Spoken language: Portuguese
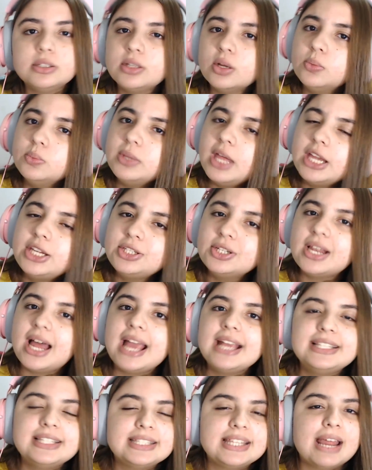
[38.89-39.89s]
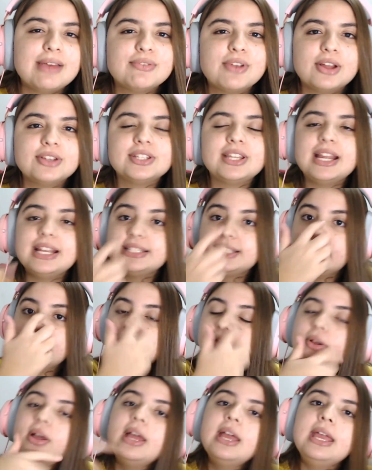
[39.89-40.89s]
Então, deixa o like, se inscreve no canal se não é
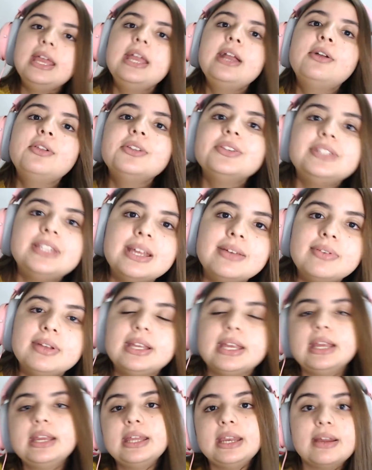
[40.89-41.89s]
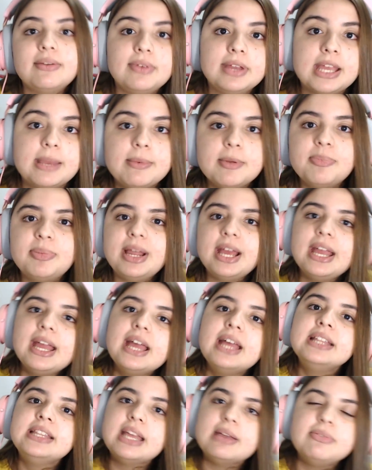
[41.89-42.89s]
inscrito. Inclusive, quem queria ver gameplay,
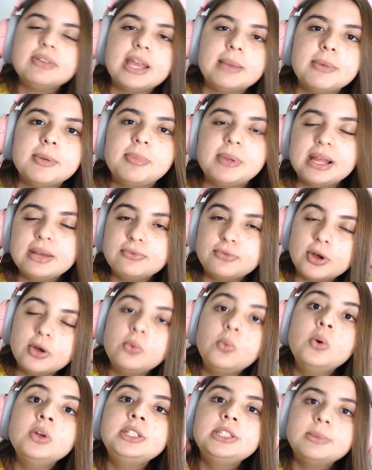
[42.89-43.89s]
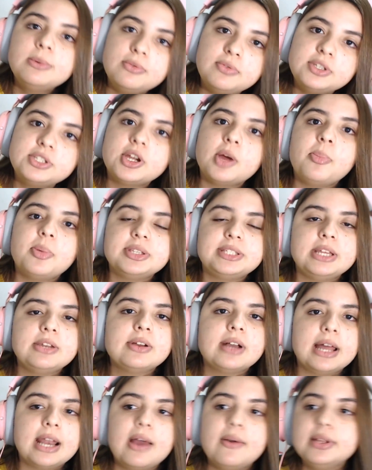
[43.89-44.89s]
teve gameplay que foi o último vídeo que eu postei
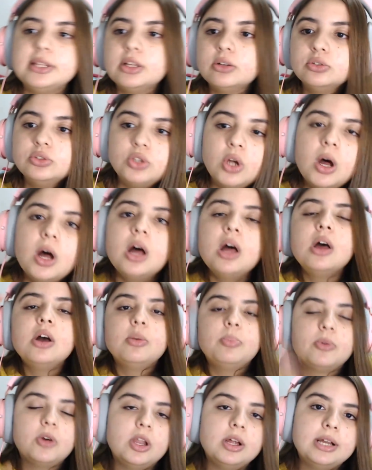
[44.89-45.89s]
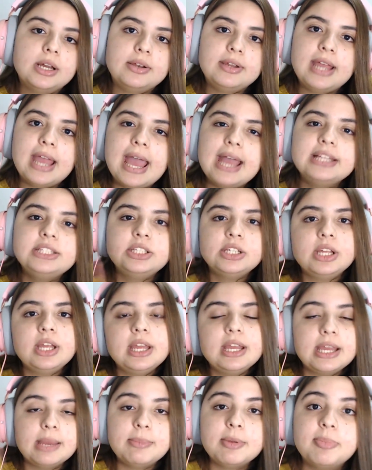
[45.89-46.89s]
no canal, então tô colocando react
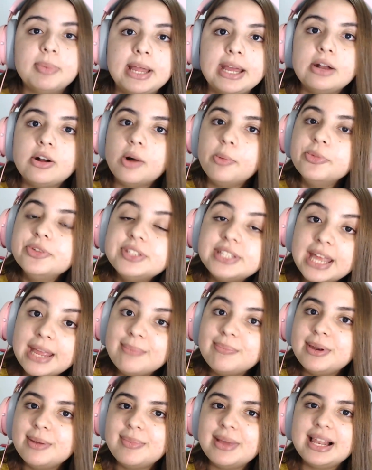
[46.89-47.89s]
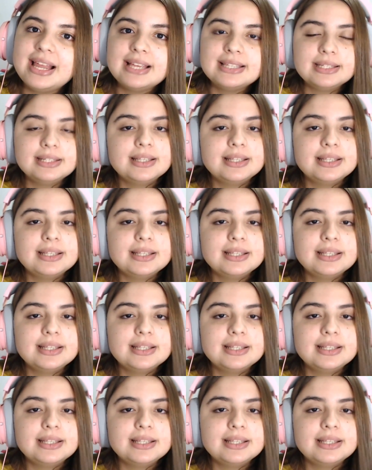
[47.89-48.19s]
e gameplay como sempre, beleza?